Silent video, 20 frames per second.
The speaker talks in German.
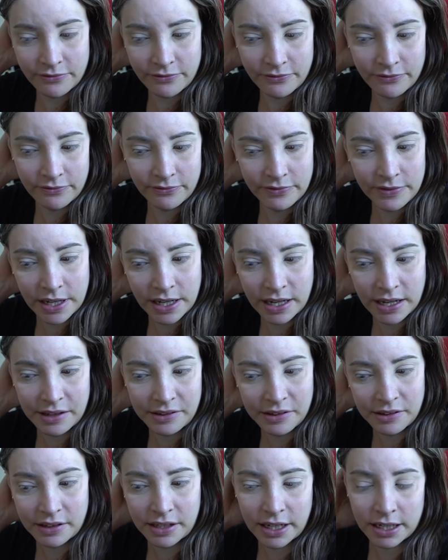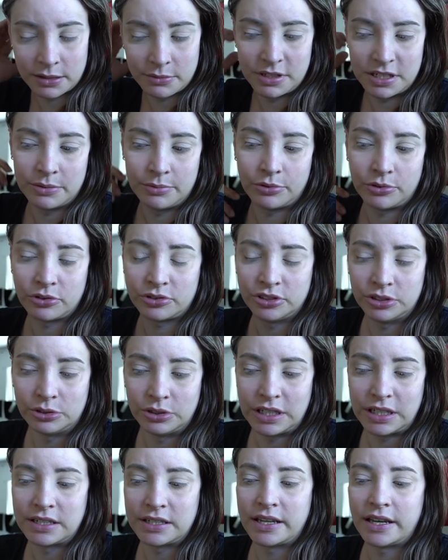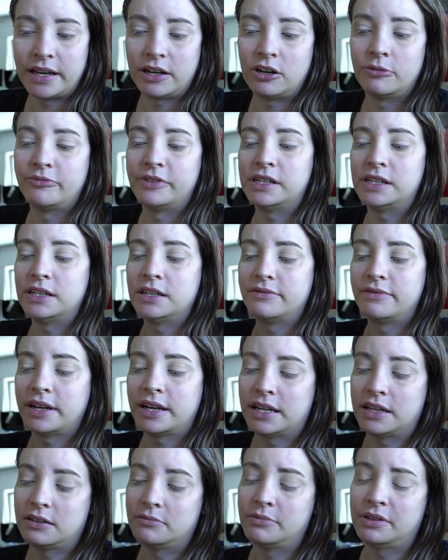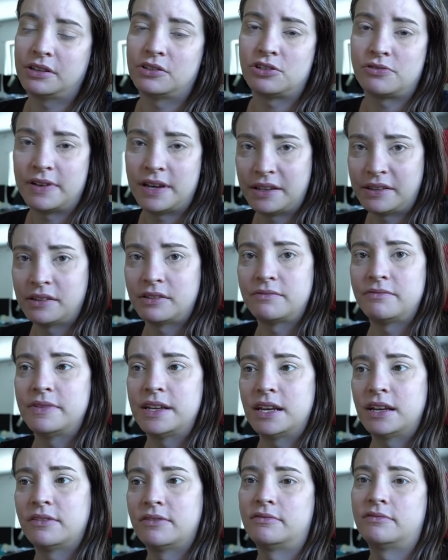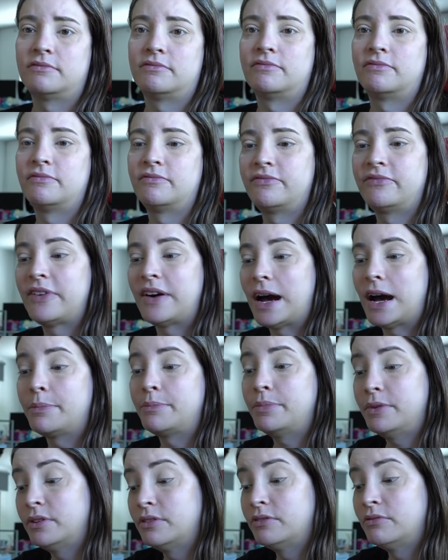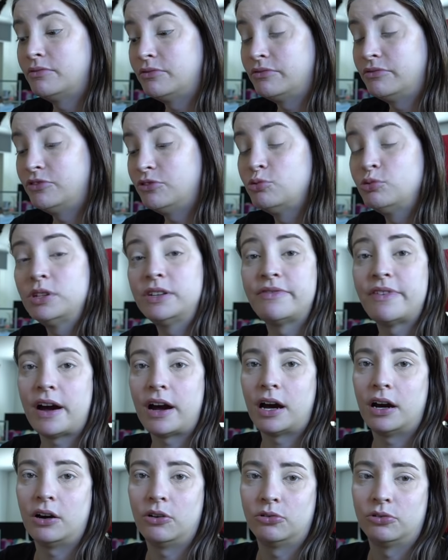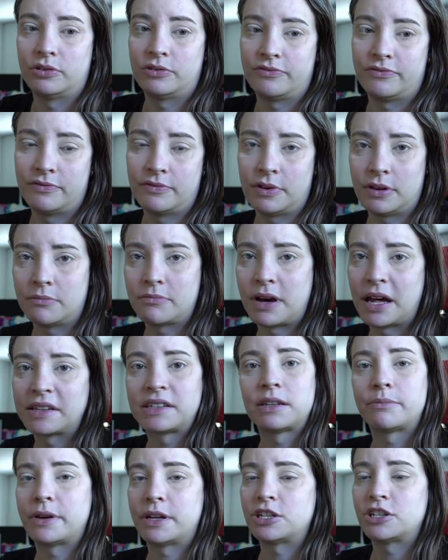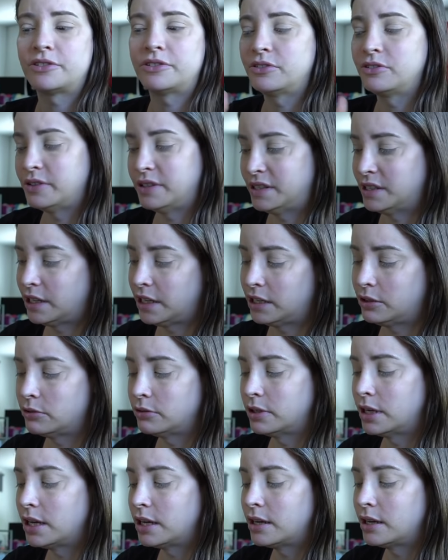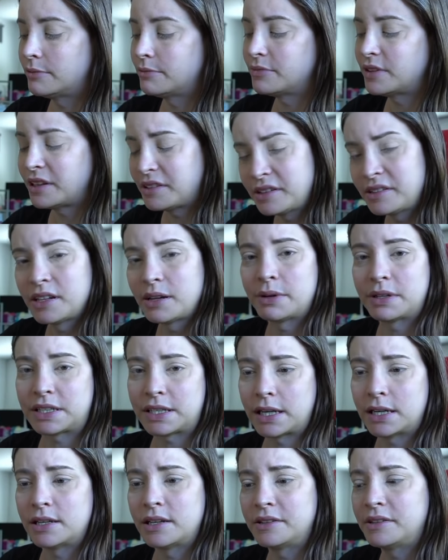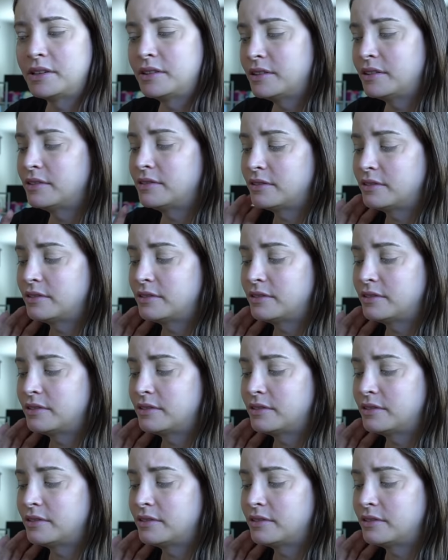wie heißt es, gerade mit der Produktion nicht hinterherkommt, weil die Lieferketten ein bisschen schwer sind wegen Farbzulieferer und äh, Master Batches und so in Richtung. Ähm, da sind sie aber dran, da sind,